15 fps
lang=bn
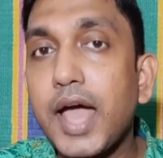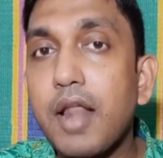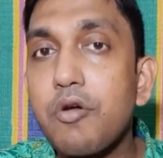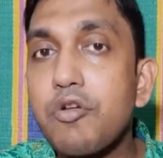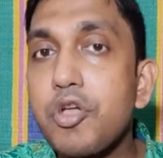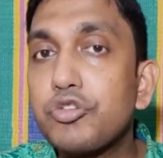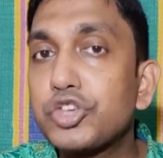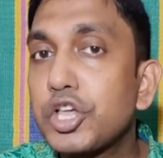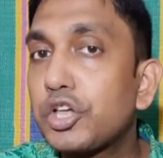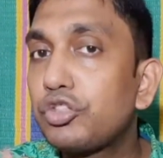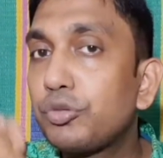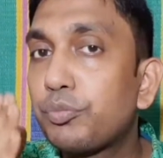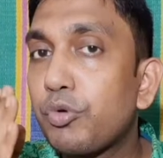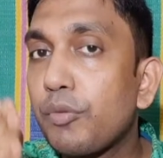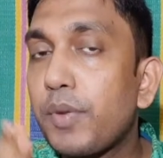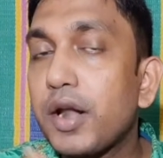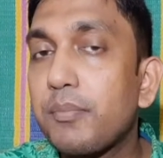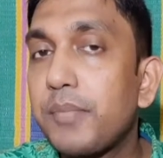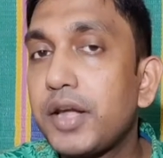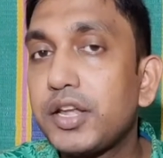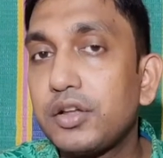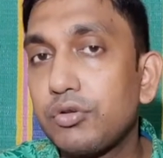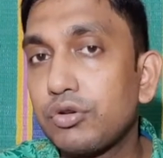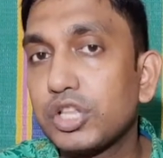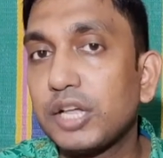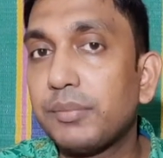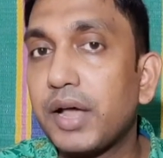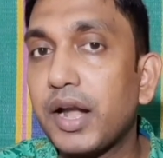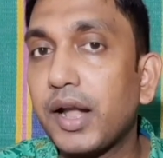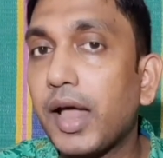কারণেও সে কিন্তু প্রপার মেটিং করতে
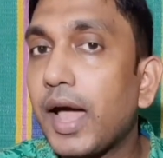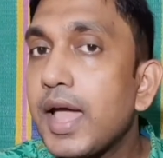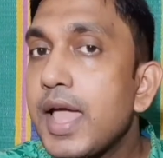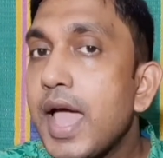পারে না